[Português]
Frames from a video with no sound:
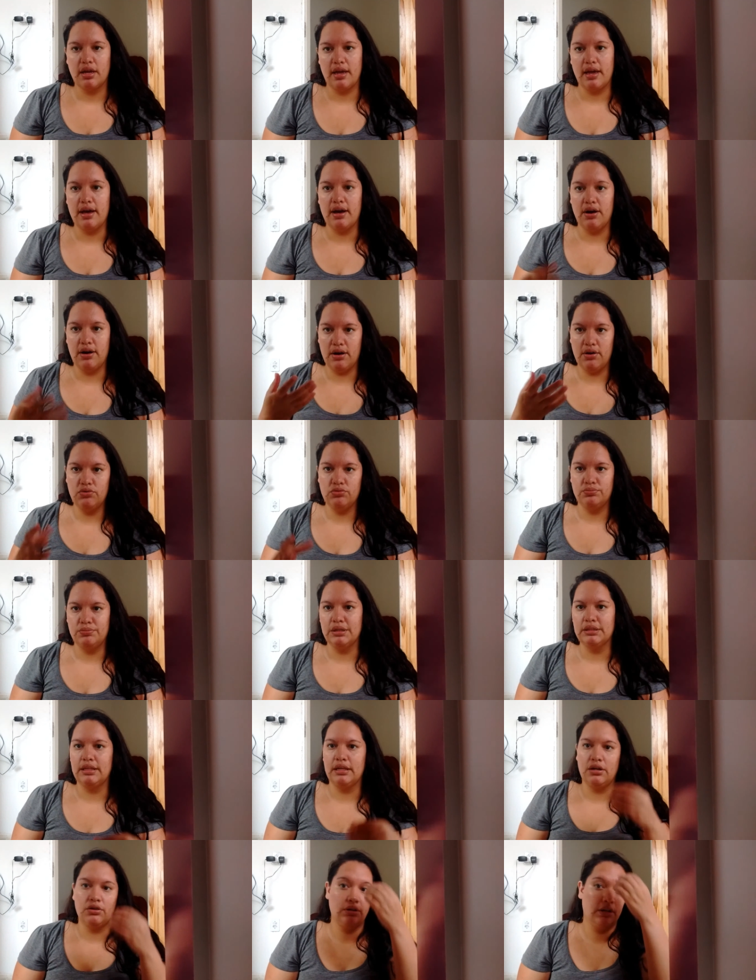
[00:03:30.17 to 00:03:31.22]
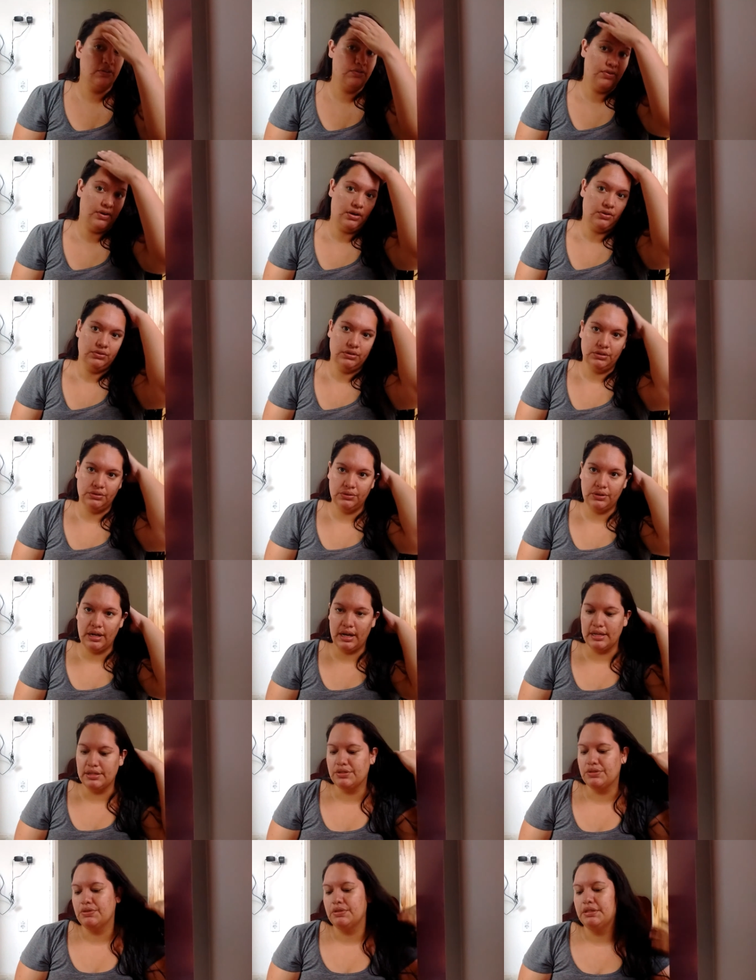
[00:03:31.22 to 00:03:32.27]
Que é o material da fralda, no
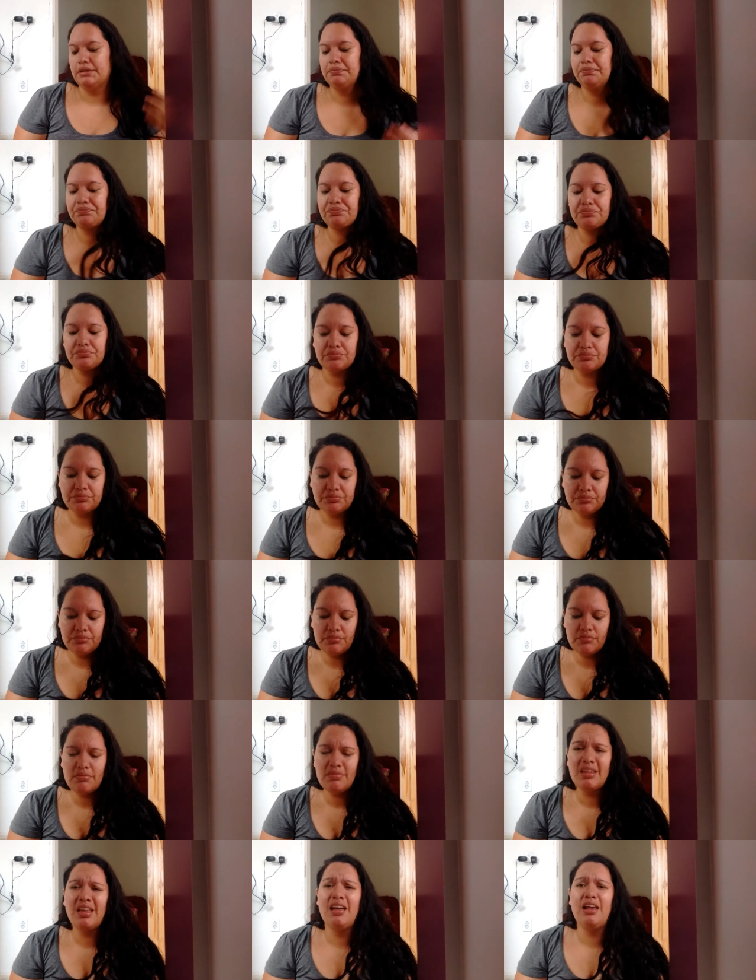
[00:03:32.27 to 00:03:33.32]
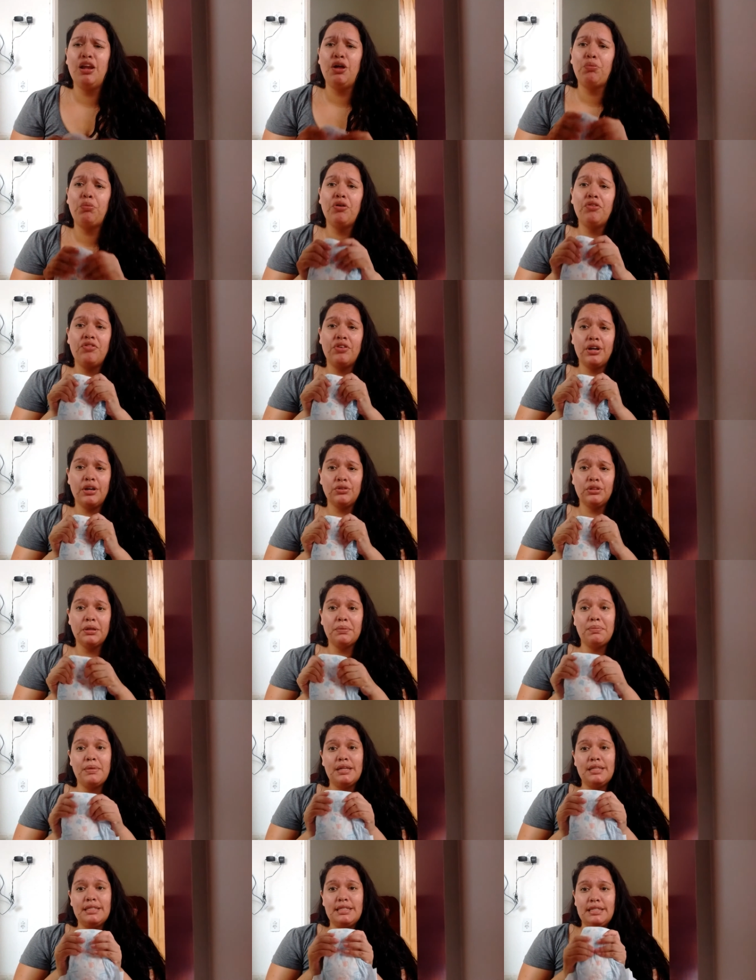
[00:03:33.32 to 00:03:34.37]
caso, né? Ela é uma fralda
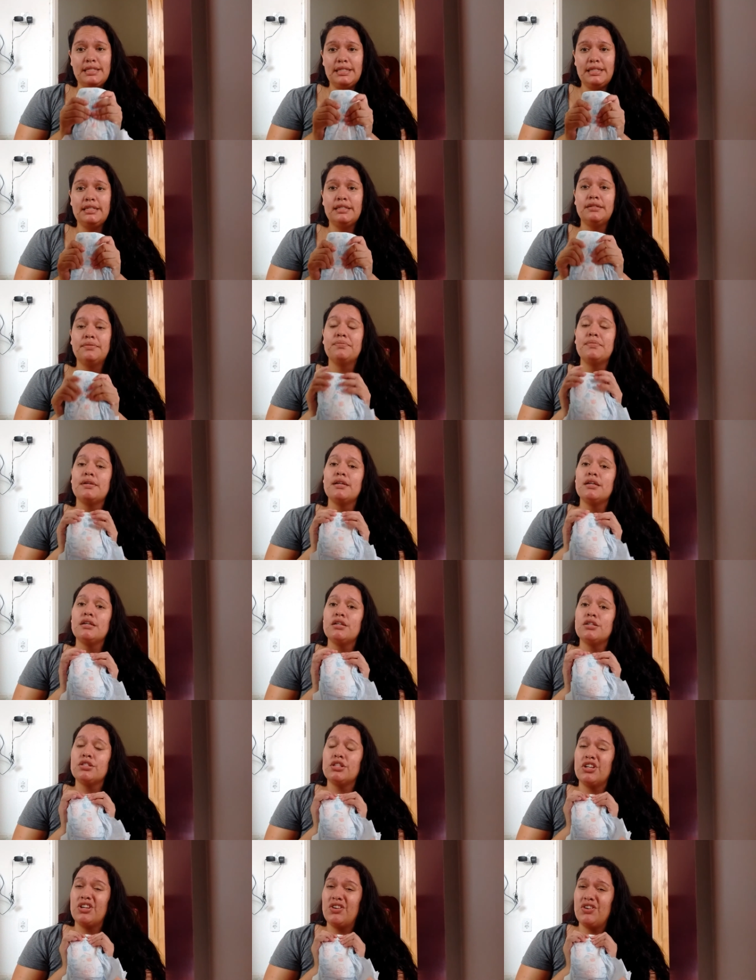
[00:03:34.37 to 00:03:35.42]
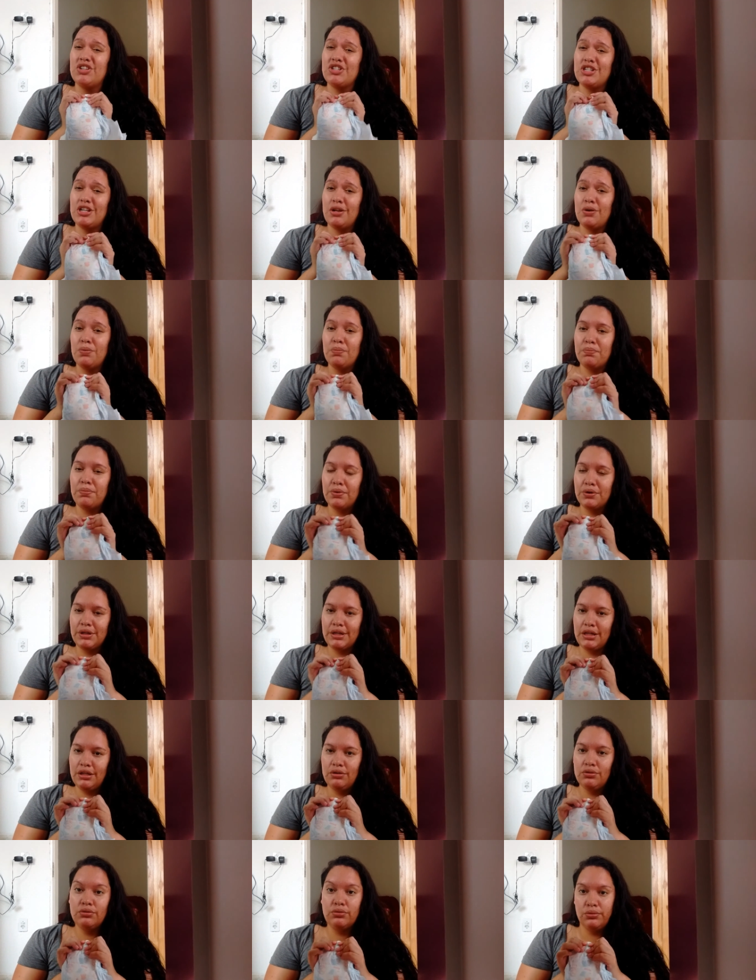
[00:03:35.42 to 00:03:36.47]
macia, só que eu achei ela um
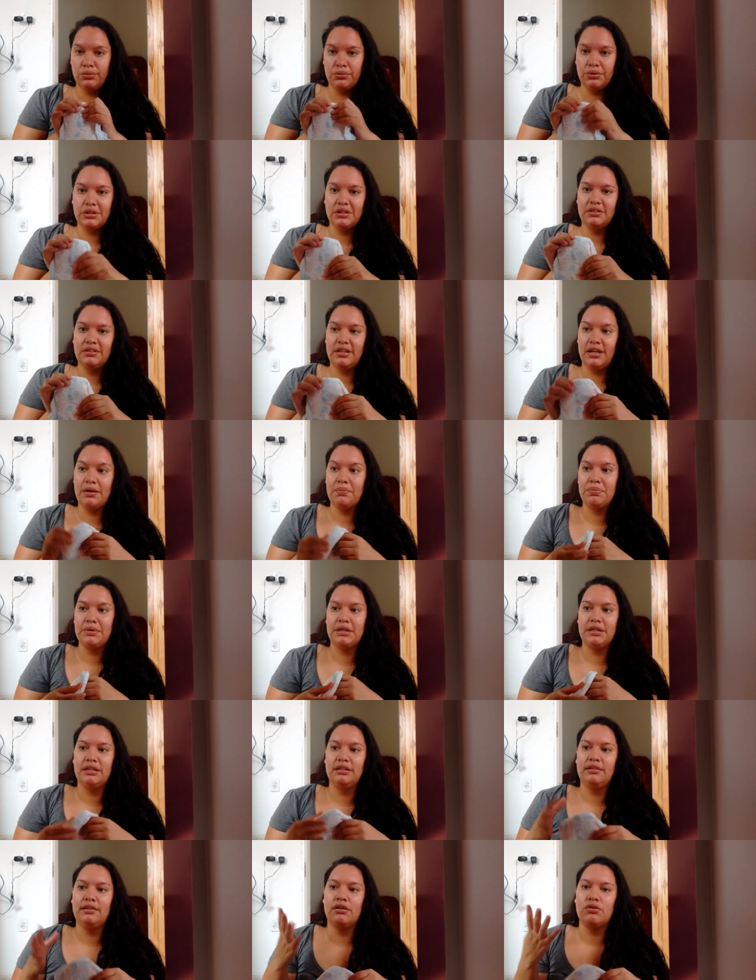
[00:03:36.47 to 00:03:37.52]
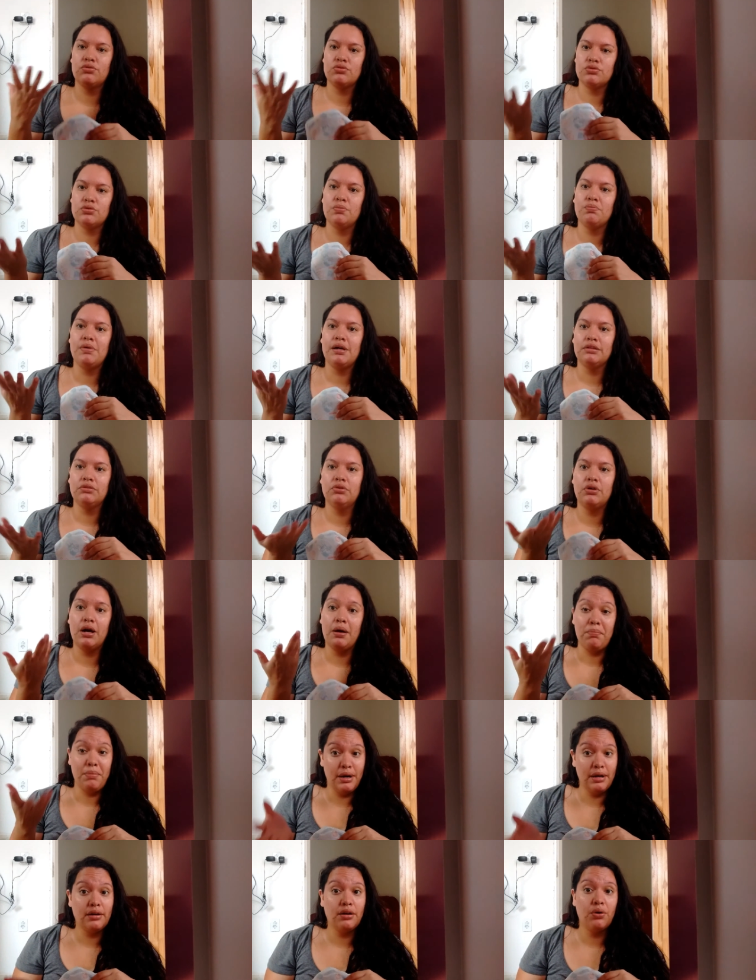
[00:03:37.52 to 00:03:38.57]
pouquinho dura, tá? Pra quem tá acostumado com
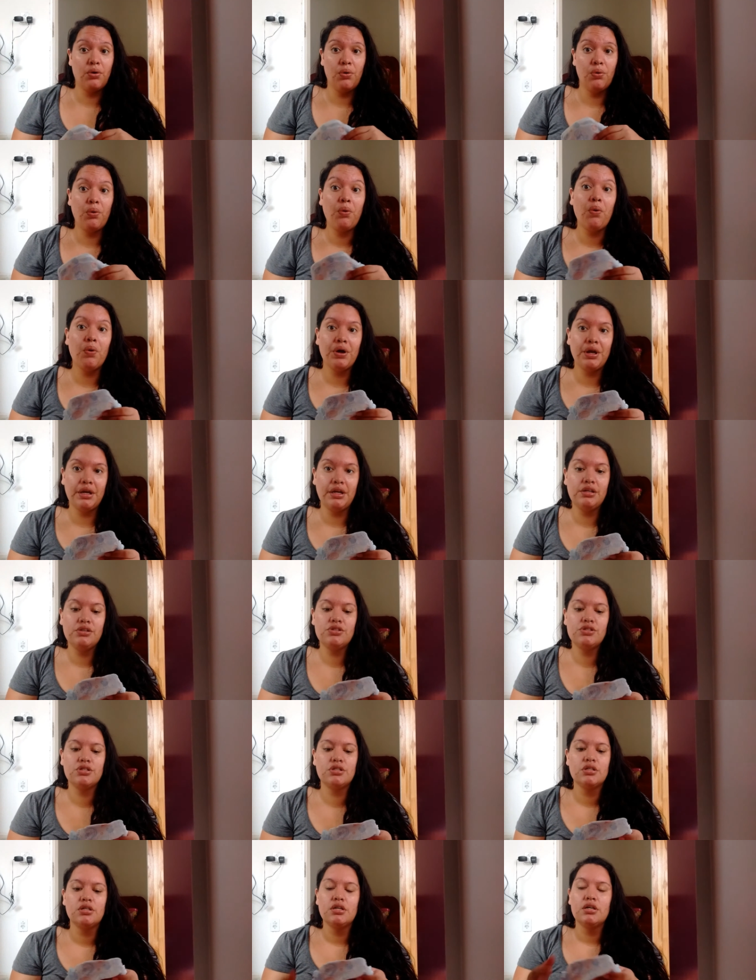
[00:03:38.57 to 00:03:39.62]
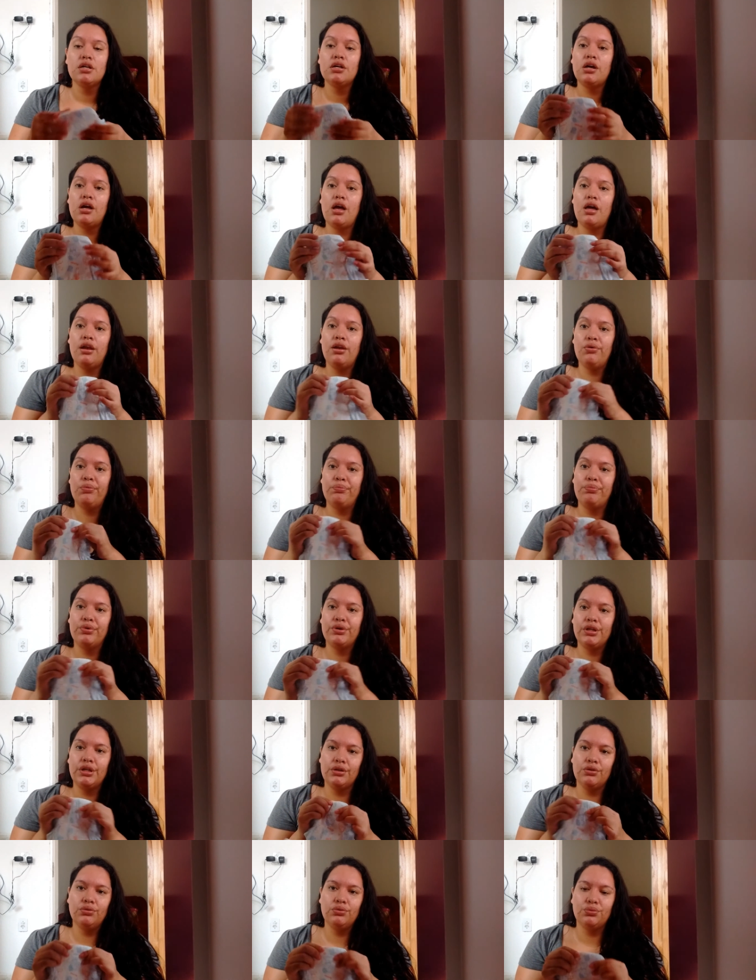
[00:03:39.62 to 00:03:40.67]
a marca concorrente, ela é um
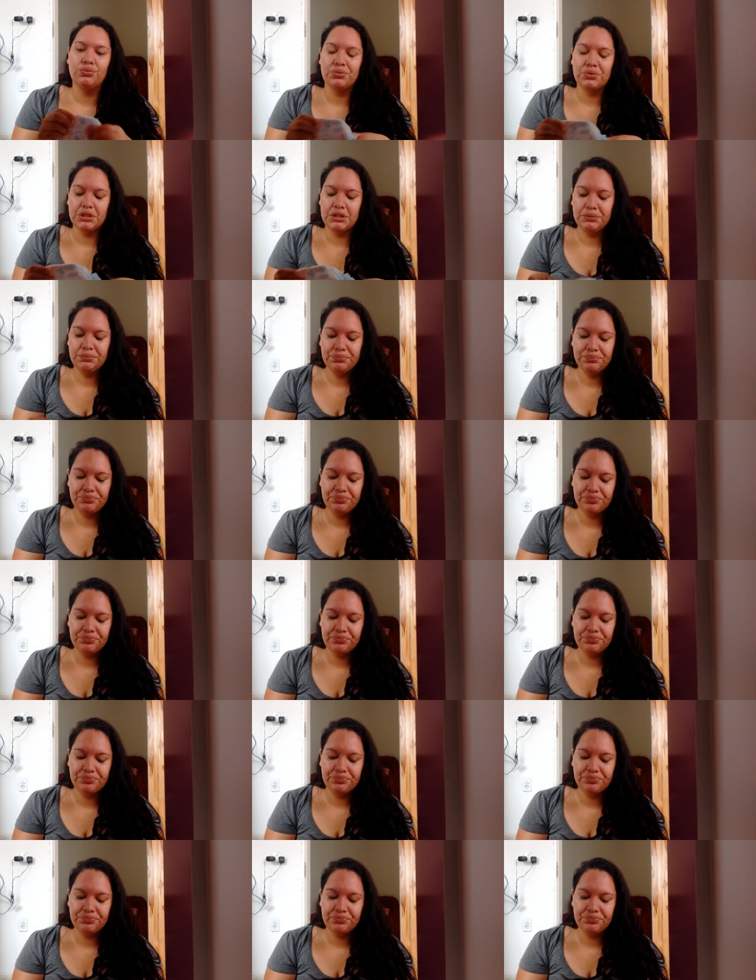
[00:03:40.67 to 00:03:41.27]
pouquinho dura.